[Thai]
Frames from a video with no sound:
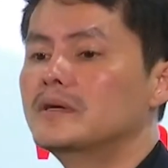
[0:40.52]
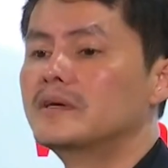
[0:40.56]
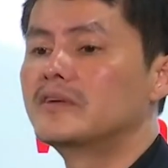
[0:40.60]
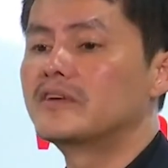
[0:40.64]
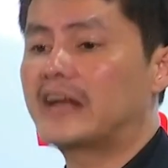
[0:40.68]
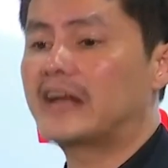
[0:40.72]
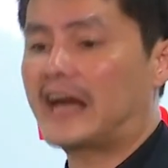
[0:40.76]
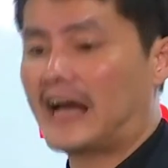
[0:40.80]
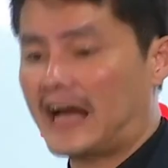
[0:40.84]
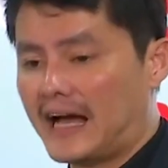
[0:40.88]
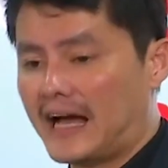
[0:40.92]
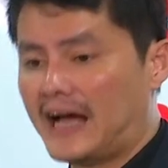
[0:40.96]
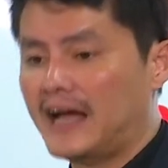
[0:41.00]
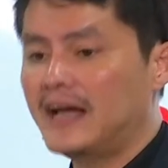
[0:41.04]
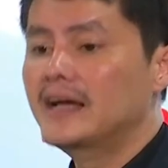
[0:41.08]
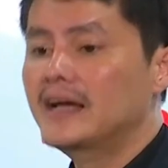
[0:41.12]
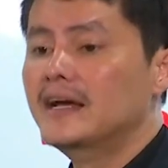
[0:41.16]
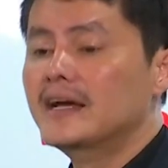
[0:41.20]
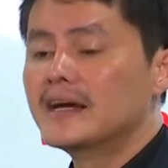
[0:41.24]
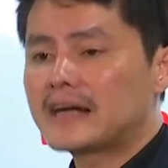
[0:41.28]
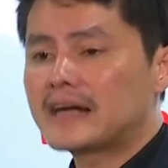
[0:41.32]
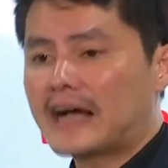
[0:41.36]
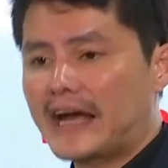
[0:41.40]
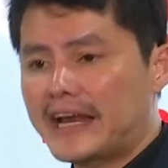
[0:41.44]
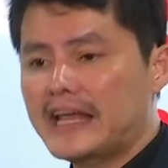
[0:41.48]
นะฮะ
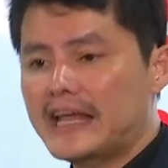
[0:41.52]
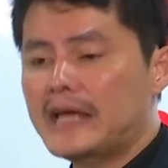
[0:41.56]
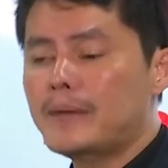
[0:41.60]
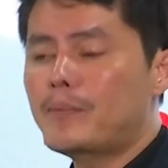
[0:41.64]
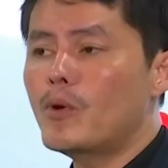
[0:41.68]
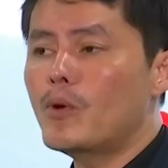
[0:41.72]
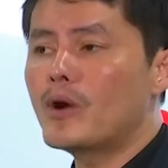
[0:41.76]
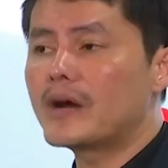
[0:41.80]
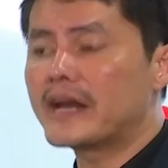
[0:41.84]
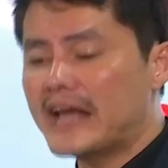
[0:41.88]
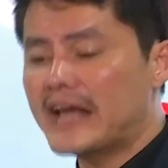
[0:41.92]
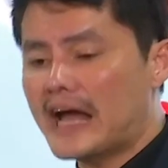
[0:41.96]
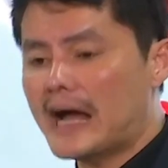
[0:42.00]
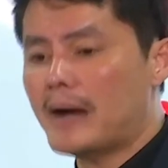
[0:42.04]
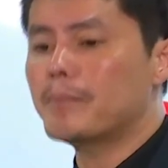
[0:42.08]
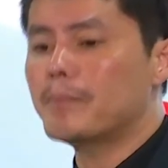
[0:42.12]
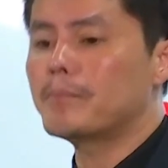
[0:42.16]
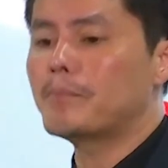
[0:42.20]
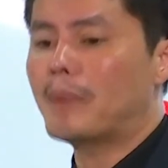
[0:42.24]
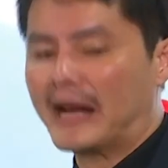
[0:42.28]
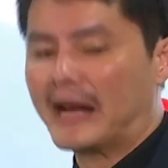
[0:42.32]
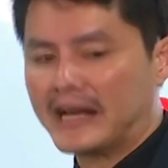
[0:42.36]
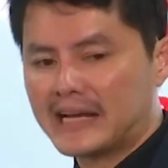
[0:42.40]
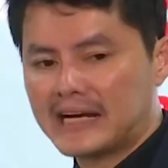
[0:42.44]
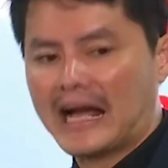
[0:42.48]
คดีพวกนี้
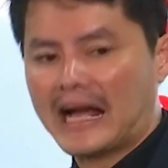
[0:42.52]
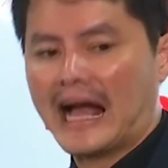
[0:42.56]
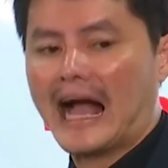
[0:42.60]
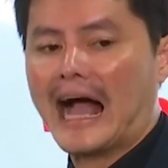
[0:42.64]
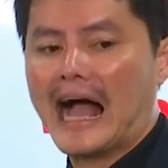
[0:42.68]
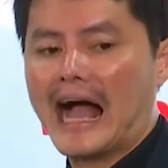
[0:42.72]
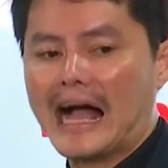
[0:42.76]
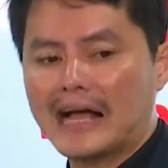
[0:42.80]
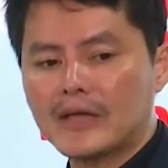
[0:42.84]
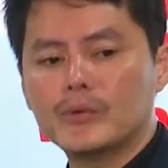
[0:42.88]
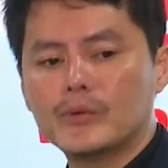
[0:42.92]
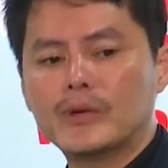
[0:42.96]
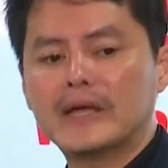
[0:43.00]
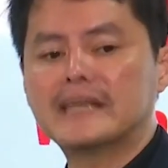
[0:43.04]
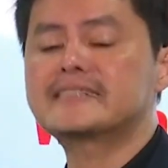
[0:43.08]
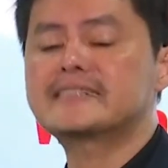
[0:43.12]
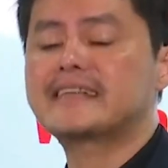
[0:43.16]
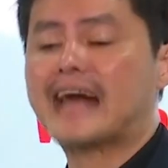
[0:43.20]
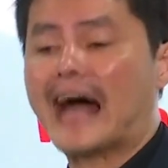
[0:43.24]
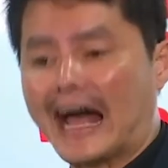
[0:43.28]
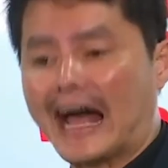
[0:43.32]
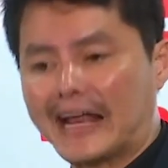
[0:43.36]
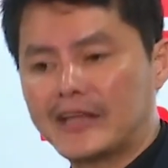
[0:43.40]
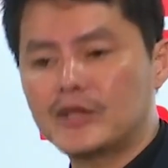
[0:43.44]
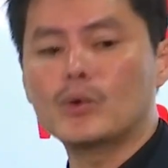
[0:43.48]
มันค้างอยู่ใน
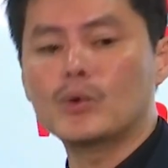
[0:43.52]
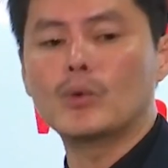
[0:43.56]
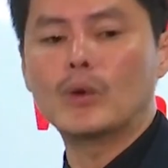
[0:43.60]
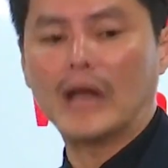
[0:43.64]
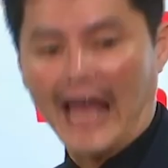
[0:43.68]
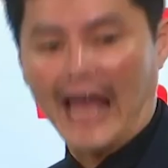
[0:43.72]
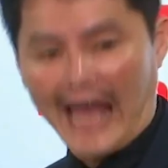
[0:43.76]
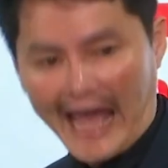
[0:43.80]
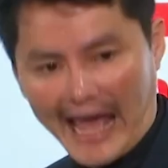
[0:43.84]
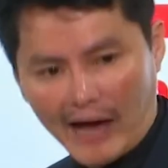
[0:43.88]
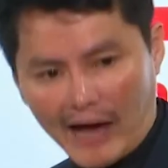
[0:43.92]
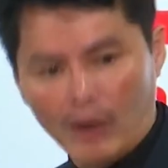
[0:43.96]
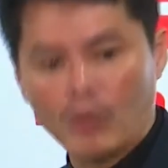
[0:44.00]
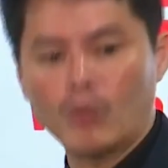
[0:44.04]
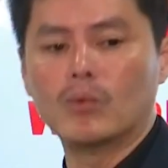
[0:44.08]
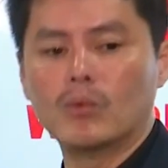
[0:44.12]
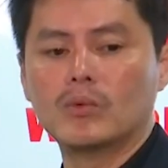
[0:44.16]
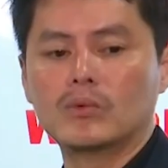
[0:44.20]
ศาลอยู่แล้ว